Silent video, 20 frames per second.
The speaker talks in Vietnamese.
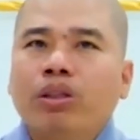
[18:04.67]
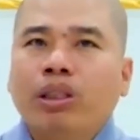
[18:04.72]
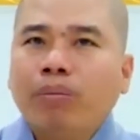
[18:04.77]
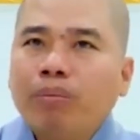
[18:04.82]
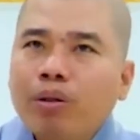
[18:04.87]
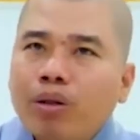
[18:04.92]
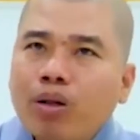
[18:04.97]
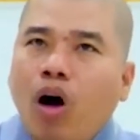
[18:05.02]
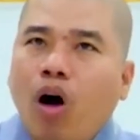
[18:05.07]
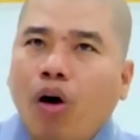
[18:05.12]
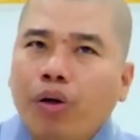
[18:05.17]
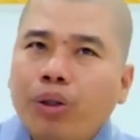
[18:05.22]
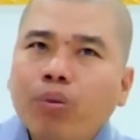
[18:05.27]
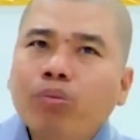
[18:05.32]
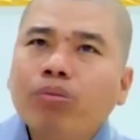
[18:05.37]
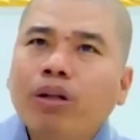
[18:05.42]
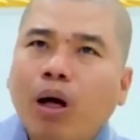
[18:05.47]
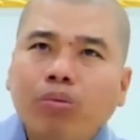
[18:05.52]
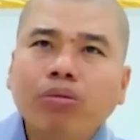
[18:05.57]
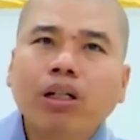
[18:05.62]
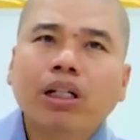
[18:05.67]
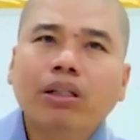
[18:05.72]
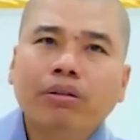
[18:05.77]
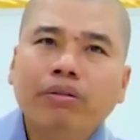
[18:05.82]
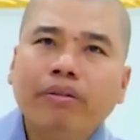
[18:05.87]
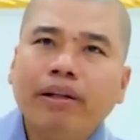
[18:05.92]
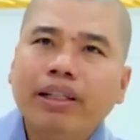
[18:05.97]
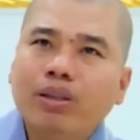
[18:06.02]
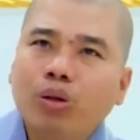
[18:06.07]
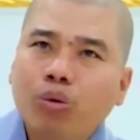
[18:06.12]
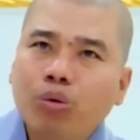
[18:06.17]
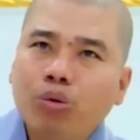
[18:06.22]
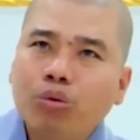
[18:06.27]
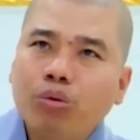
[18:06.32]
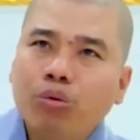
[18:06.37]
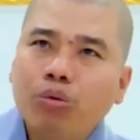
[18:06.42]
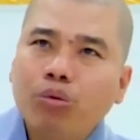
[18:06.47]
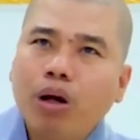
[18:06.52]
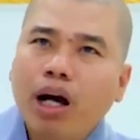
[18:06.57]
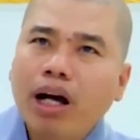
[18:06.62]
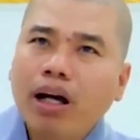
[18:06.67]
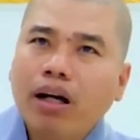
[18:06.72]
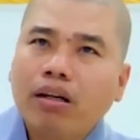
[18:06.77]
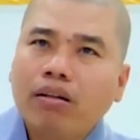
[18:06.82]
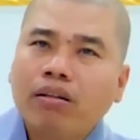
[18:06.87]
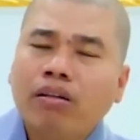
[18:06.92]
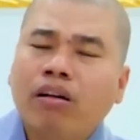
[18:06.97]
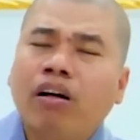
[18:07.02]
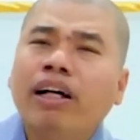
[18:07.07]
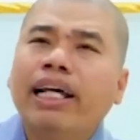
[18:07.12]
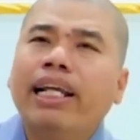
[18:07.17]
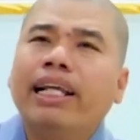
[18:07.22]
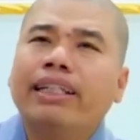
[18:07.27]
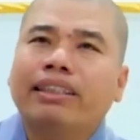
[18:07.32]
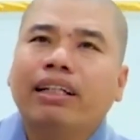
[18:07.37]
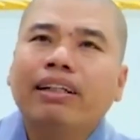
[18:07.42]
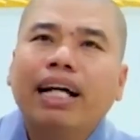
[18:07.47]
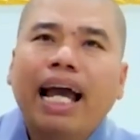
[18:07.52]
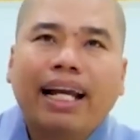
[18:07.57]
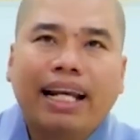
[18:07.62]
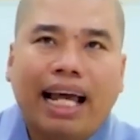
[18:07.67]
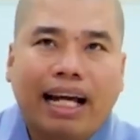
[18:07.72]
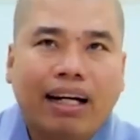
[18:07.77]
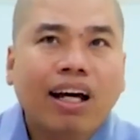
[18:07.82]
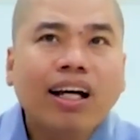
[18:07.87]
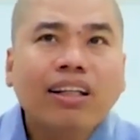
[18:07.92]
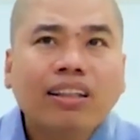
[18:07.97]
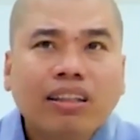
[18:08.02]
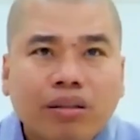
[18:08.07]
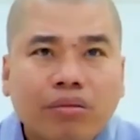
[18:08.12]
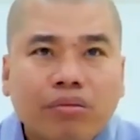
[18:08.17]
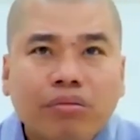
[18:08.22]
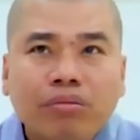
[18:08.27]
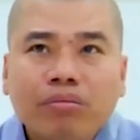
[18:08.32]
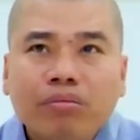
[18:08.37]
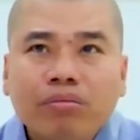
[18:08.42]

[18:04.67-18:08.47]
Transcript: trong một cái hội chúng đông người vì tu có nghĩa là sự an lạc nó ít không?